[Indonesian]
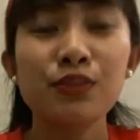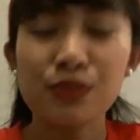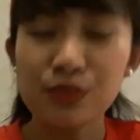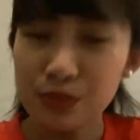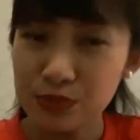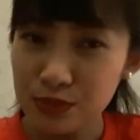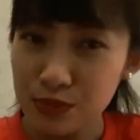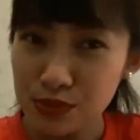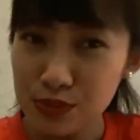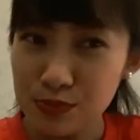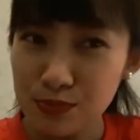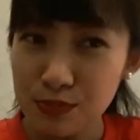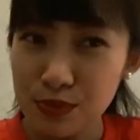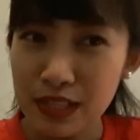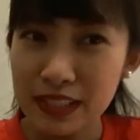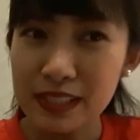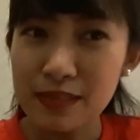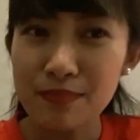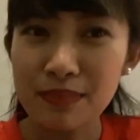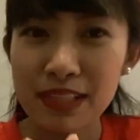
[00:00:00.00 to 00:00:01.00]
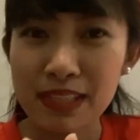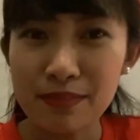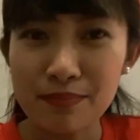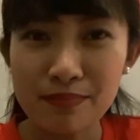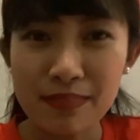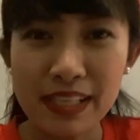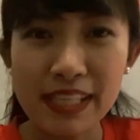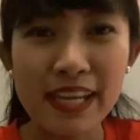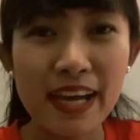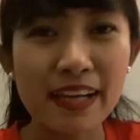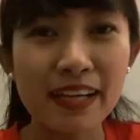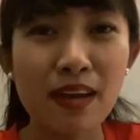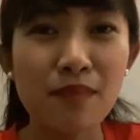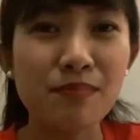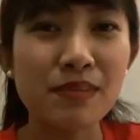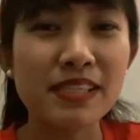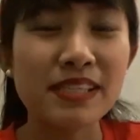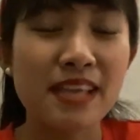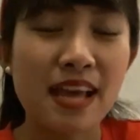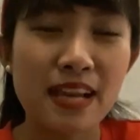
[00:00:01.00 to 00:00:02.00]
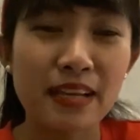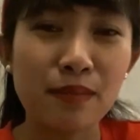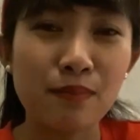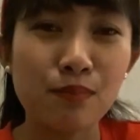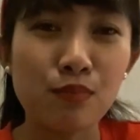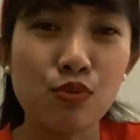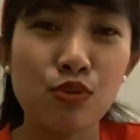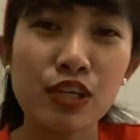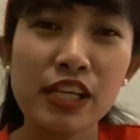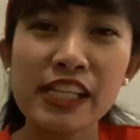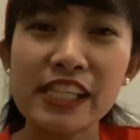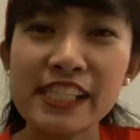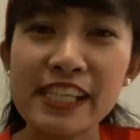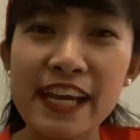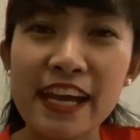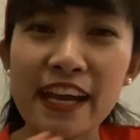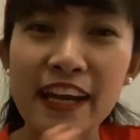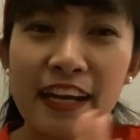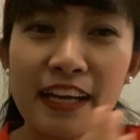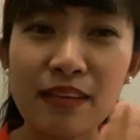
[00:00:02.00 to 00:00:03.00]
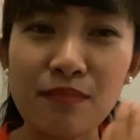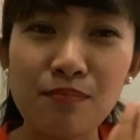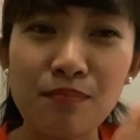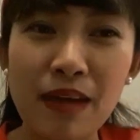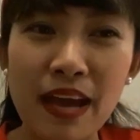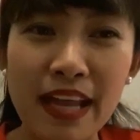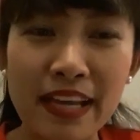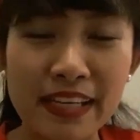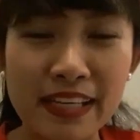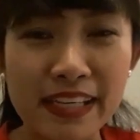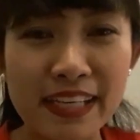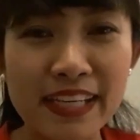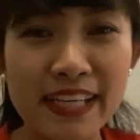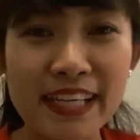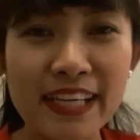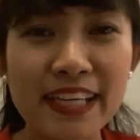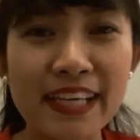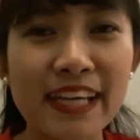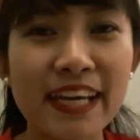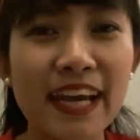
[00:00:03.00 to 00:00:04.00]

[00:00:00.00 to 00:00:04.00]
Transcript: terus buat teman-teman yang nggak bisa libur, jangan panik,